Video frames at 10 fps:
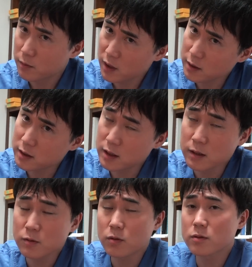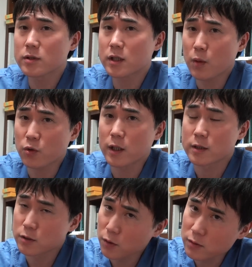まあ申告してもね
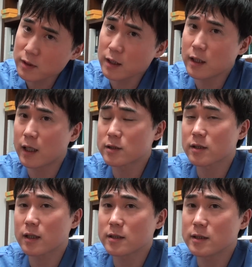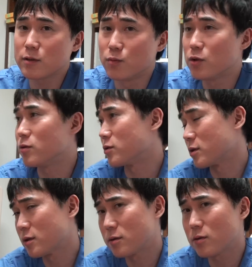そんなに恥ずかしい思いを
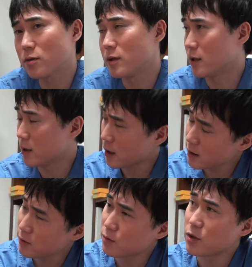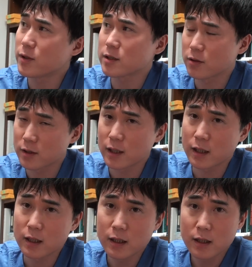することねないと思いますけどね